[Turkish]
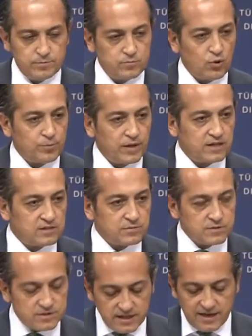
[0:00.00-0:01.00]

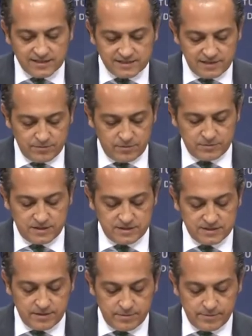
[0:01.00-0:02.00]
toplantımızı da ertelememize
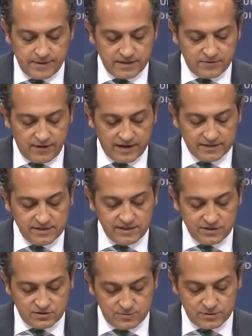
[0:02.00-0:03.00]
sebebiyet verdi.
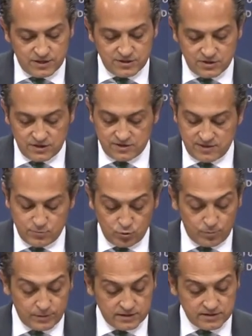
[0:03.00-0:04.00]
Geçtiğimiz ay içerisinde bir
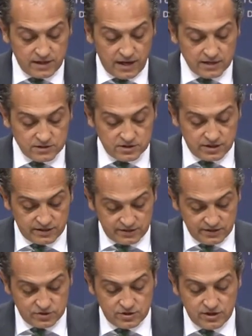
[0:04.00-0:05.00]
toplantı
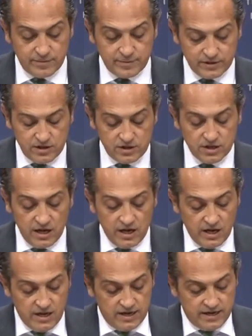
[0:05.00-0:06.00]
gerçekleştiremedik.
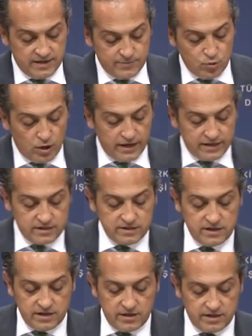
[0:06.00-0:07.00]
E, bu ay
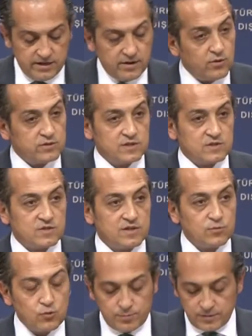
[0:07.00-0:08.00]
e,
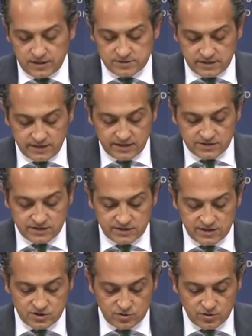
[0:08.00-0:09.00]
ortasında bu toplantıyı
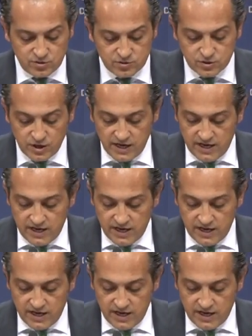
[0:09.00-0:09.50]
gerçekleştiriyoruz.